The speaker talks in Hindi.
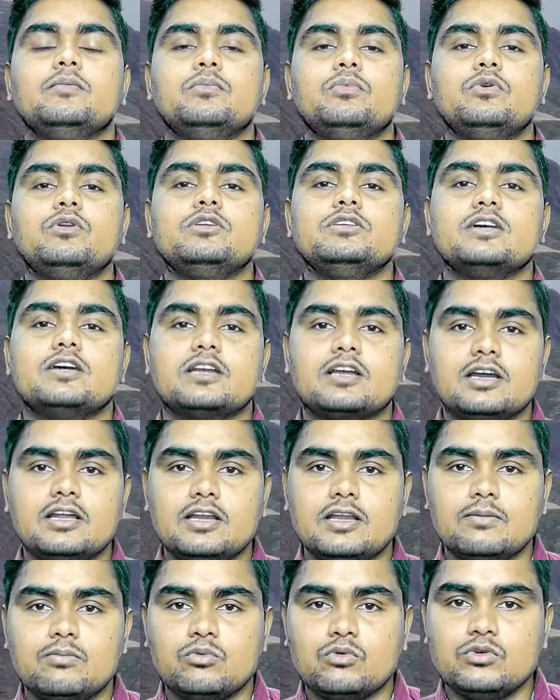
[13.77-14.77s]
पूरी
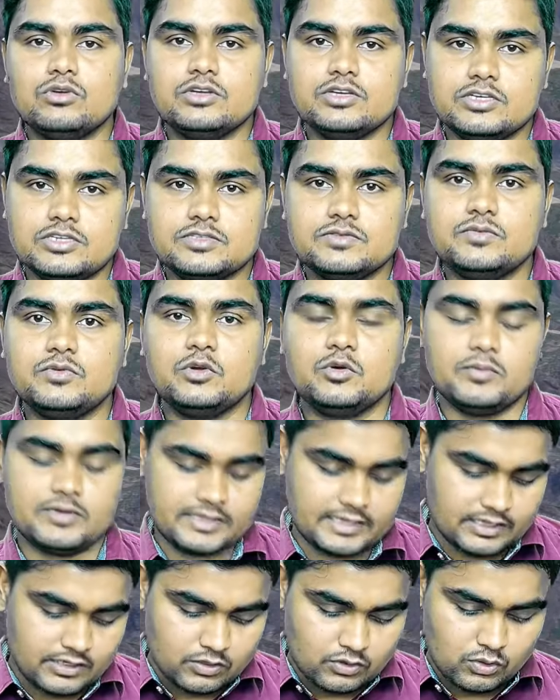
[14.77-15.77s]
जानकारी आपको इस वीडियो में
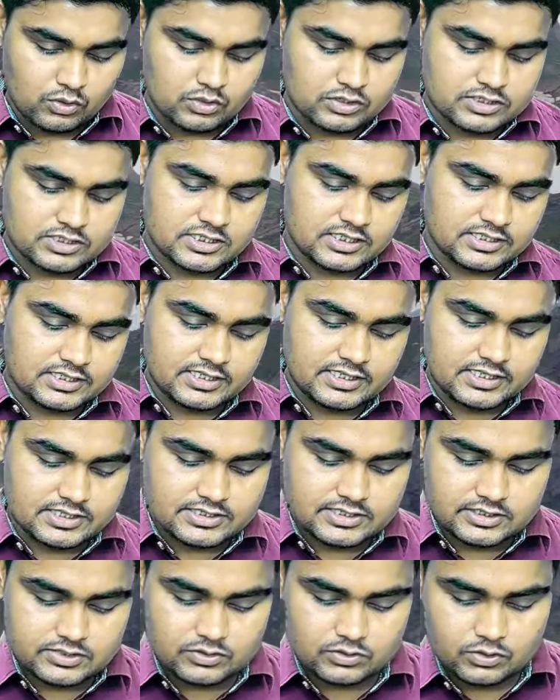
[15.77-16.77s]
देंगे और साथ ही एक
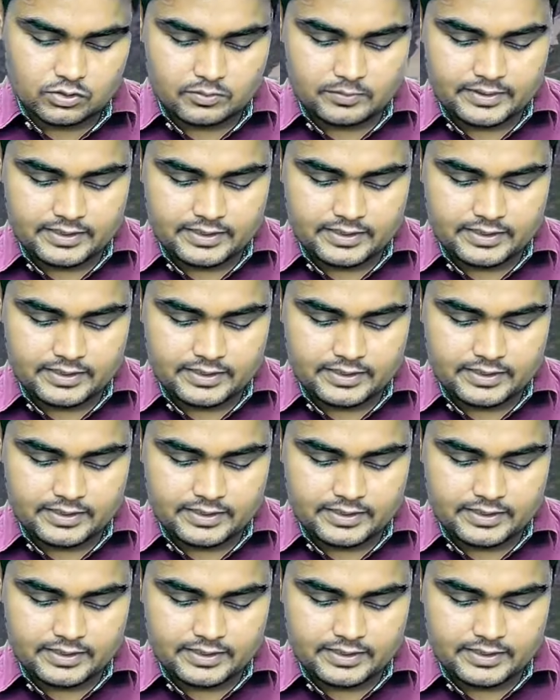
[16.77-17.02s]
चीज़ और